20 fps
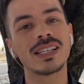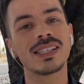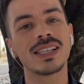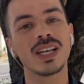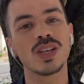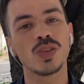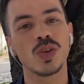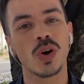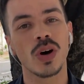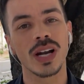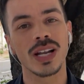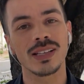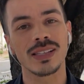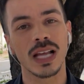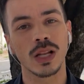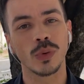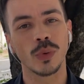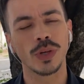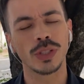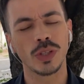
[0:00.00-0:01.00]
6 horas
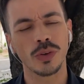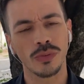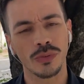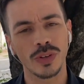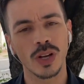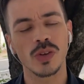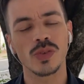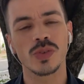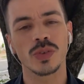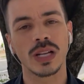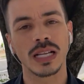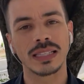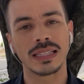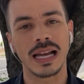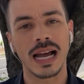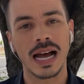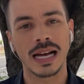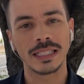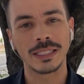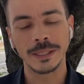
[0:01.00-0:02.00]
da noite, no finalzinho da
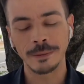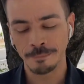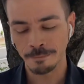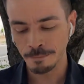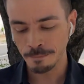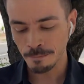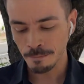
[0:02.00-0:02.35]
tarde,